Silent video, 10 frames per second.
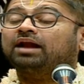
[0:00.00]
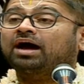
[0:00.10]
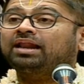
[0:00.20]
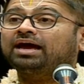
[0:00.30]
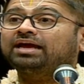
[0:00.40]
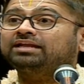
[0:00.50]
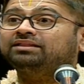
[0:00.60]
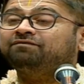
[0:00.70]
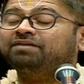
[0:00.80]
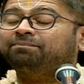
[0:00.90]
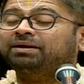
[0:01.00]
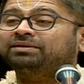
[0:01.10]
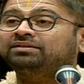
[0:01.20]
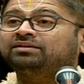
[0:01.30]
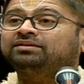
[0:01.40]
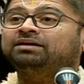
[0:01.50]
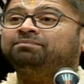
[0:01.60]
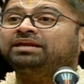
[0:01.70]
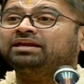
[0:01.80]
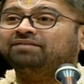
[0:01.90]
நாலாயிர திவ்ய பிரபந்தத்துக்கு
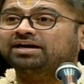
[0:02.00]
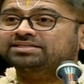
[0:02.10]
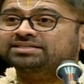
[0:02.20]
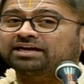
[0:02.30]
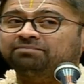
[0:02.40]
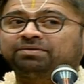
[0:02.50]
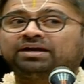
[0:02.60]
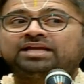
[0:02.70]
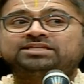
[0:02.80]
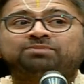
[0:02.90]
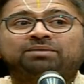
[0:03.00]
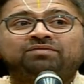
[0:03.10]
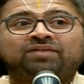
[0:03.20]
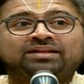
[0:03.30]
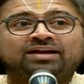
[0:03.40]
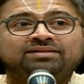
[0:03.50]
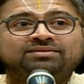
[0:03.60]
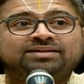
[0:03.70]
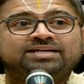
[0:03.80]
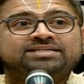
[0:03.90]
பெரியவாச்சான் பிள்ளை சுவாமி
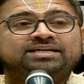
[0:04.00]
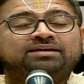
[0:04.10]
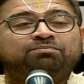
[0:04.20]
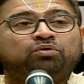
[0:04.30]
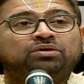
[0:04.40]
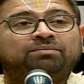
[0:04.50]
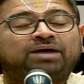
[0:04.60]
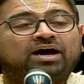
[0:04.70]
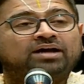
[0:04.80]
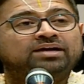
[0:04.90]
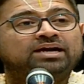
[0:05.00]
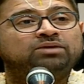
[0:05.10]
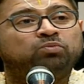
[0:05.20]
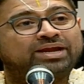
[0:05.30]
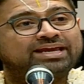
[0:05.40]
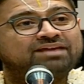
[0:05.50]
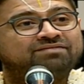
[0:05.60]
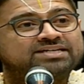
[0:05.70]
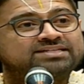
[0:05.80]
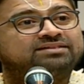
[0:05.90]
வேதாந்த தேசிகன் போன்ற மகான்களின் உரையை
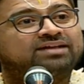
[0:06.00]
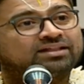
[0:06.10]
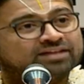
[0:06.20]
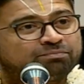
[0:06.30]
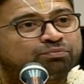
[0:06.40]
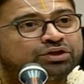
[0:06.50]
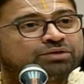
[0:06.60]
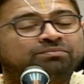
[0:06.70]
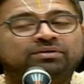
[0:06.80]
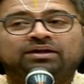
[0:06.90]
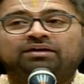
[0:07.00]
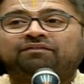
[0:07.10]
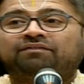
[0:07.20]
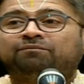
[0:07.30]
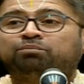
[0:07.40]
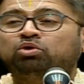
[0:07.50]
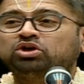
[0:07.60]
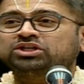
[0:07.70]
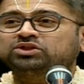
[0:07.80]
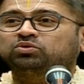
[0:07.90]
வாசித்தால் தான் புரியும்
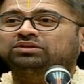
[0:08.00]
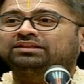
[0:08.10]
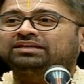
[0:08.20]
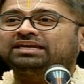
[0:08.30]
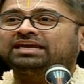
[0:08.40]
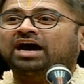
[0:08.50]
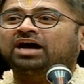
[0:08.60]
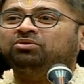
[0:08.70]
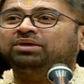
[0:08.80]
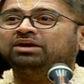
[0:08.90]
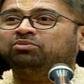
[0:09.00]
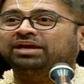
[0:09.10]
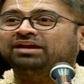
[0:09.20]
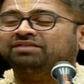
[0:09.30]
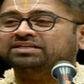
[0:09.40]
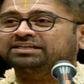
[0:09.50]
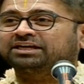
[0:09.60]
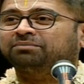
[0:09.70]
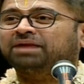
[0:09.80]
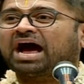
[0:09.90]
புருஷ சூக்தத்துக்கு யாருடைய உரையை
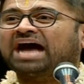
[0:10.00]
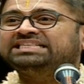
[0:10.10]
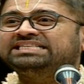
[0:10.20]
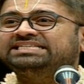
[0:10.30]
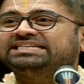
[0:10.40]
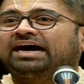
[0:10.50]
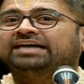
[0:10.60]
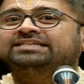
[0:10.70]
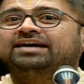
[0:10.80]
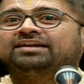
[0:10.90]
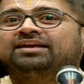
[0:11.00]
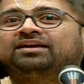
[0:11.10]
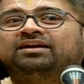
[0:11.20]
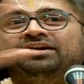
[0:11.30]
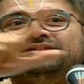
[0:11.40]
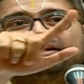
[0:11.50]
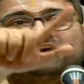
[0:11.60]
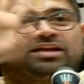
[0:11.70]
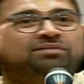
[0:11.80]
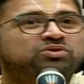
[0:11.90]
வாசிக்கணும்னா அஞ்சு ஆச்சாரியர்கள்
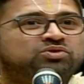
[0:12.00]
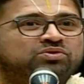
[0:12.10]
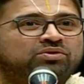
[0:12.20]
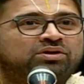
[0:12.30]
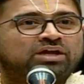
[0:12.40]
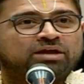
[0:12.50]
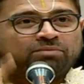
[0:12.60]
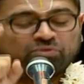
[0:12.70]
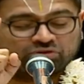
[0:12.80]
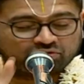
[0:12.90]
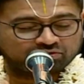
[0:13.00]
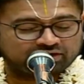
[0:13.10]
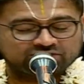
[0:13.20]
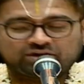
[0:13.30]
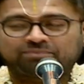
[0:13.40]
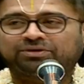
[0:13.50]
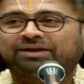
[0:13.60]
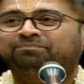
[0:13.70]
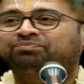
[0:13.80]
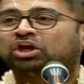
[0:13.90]
எழுதியிருக்கா ஞாபகம் வச்சுங்கோ இப்போ நான் ஒருத்தர் ஒருத்தராக சொல்ல
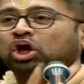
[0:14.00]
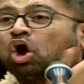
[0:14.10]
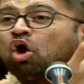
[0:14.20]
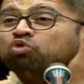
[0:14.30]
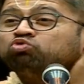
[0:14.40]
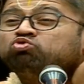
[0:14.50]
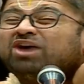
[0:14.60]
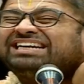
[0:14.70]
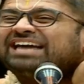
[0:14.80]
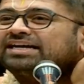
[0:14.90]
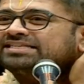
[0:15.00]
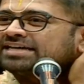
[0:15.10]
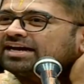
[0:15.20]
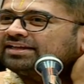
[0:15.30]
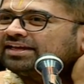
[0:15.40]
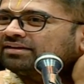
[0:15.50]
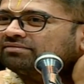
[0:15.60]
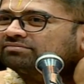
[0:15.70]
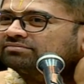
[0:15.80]
போறேன் உவட்டாச்சாரியர்